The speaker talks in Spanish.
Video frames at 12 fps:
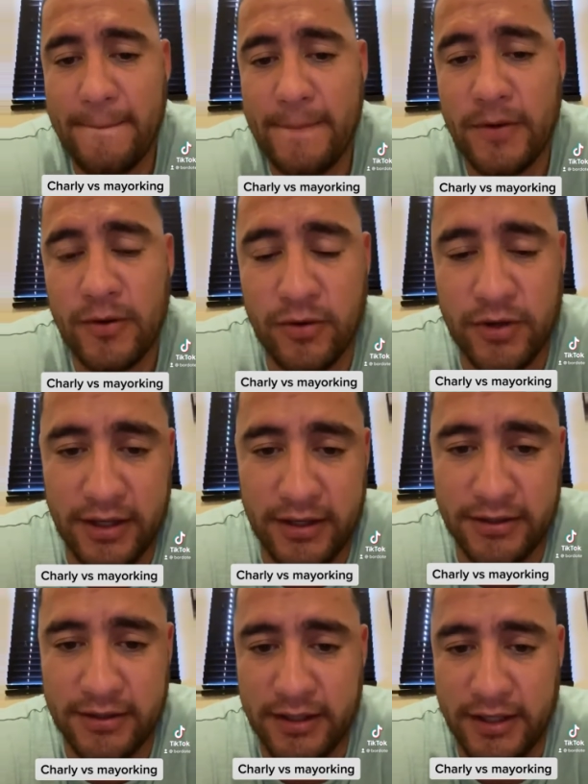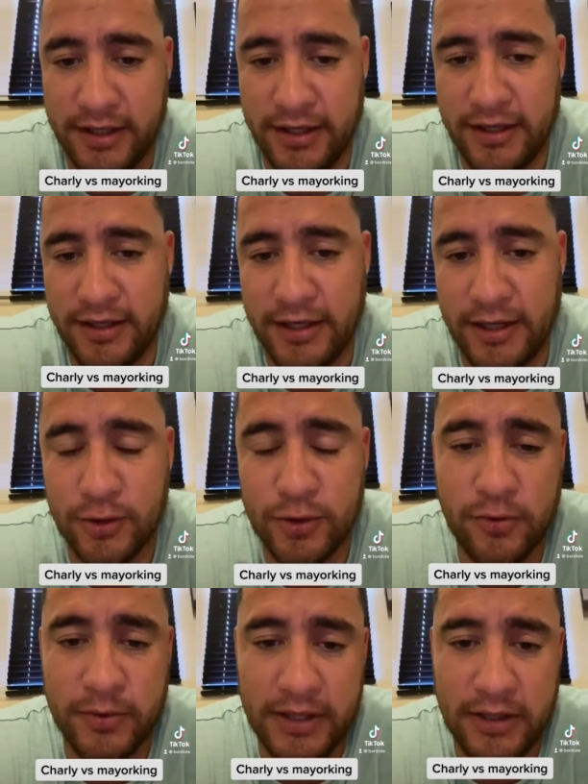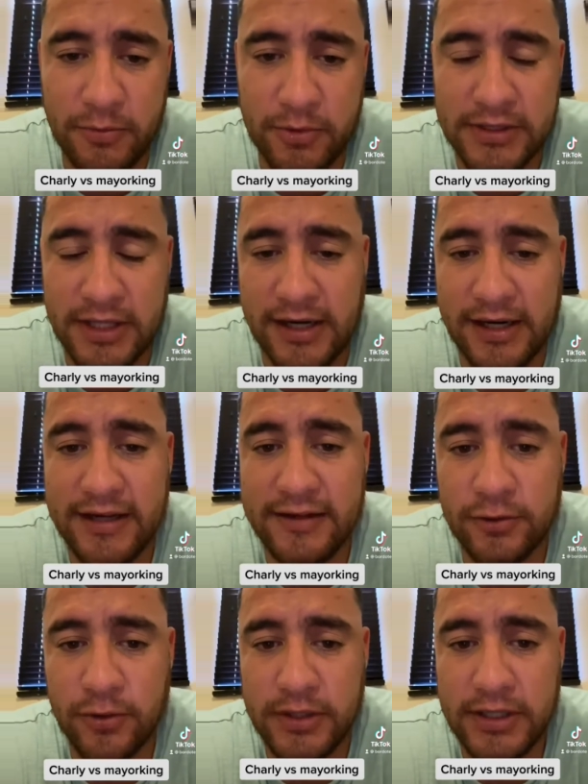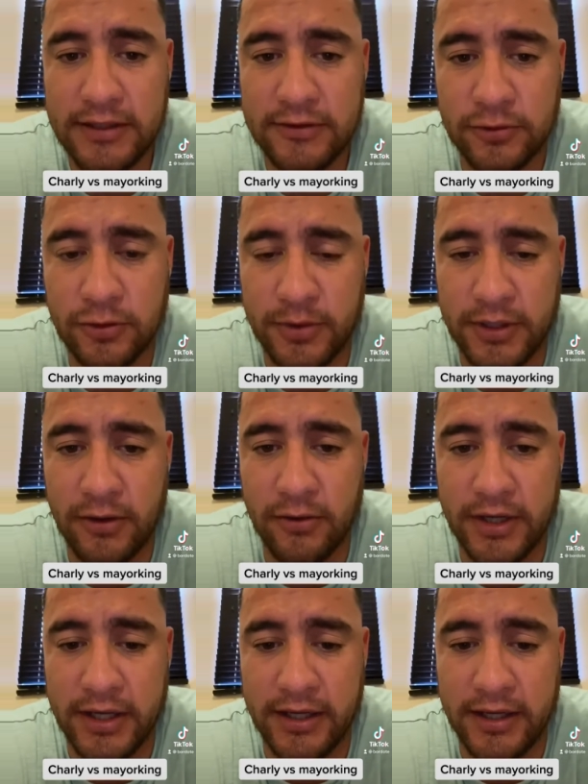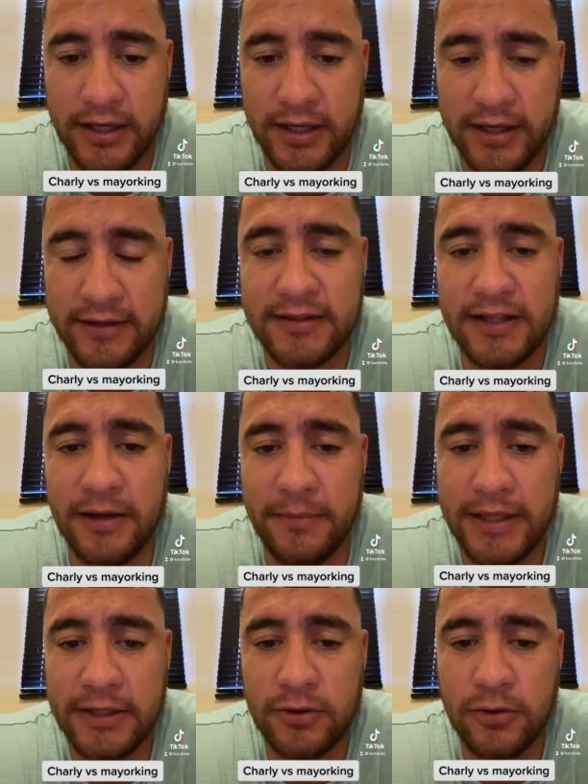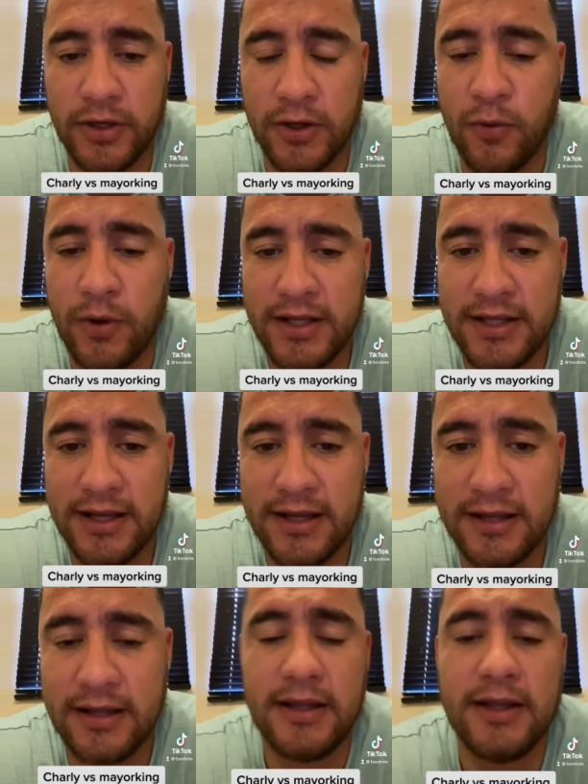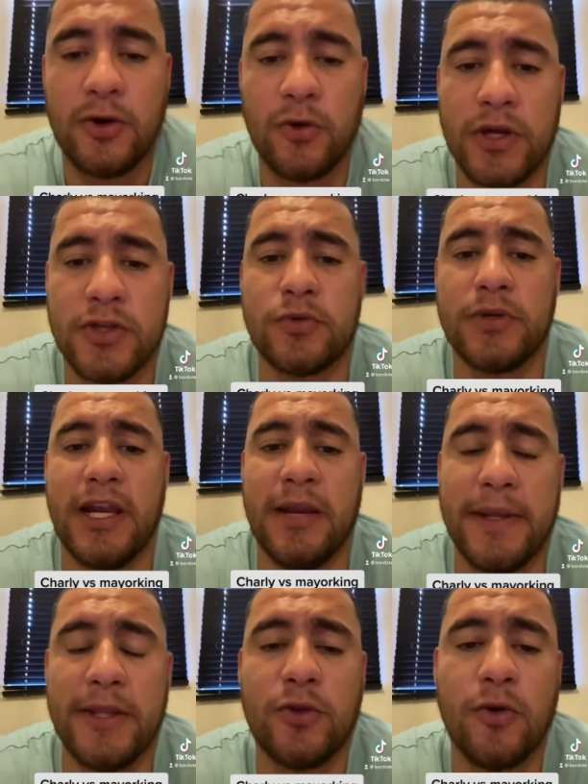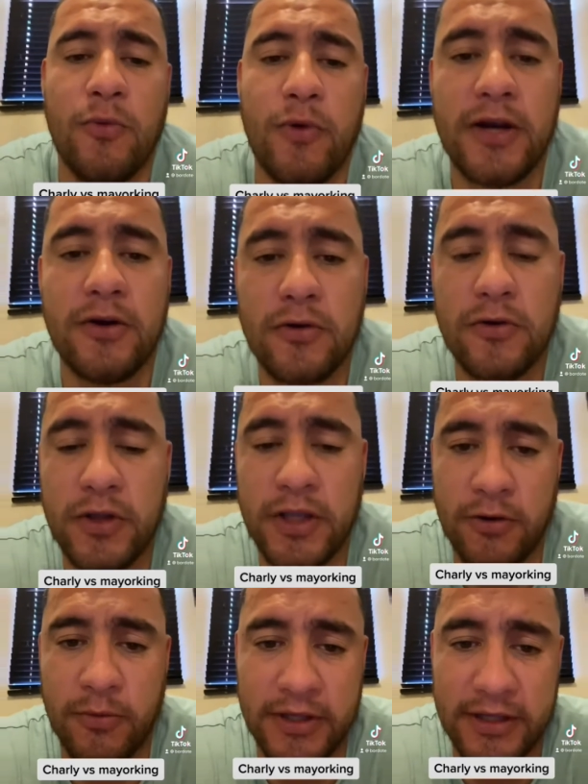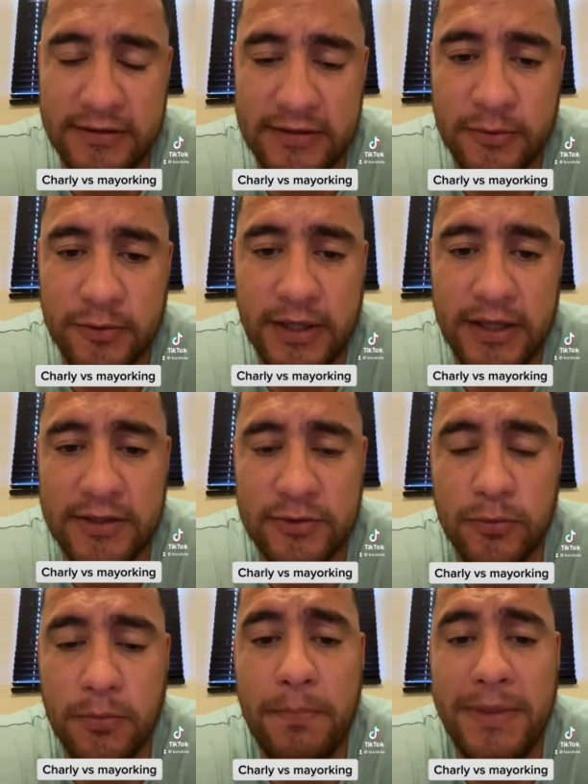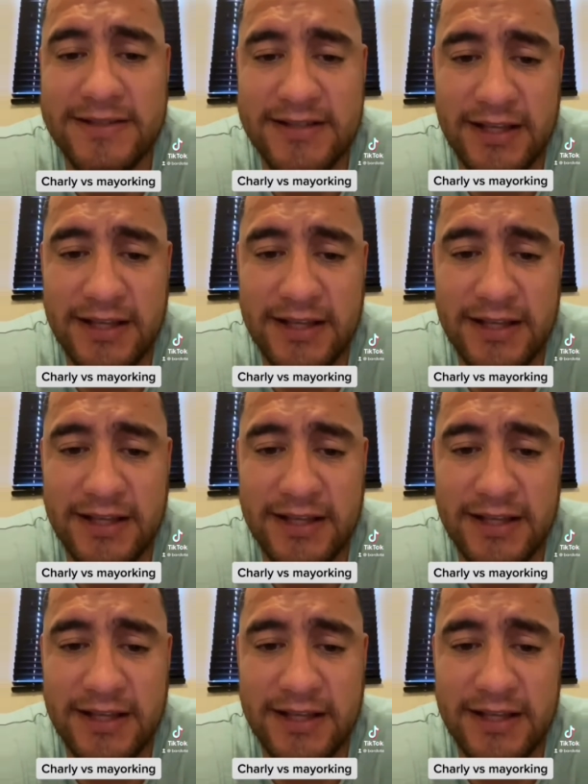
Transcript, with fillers: Ok, en el otro video pues narré la historia sobre lo que este elemento, el cual ya no es un elemento bueno y como le decimos, es un PZ,